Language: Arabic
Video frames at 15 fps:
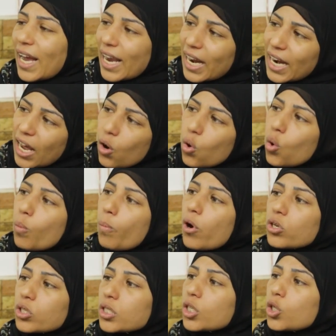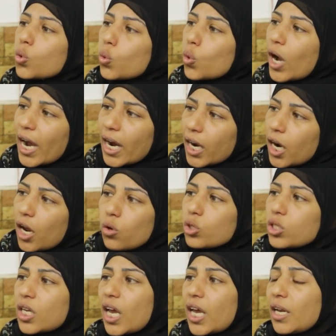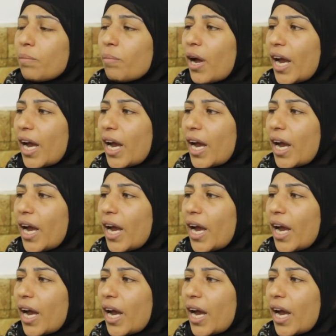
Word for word: اخلاقه باظت واخلاقه ساءت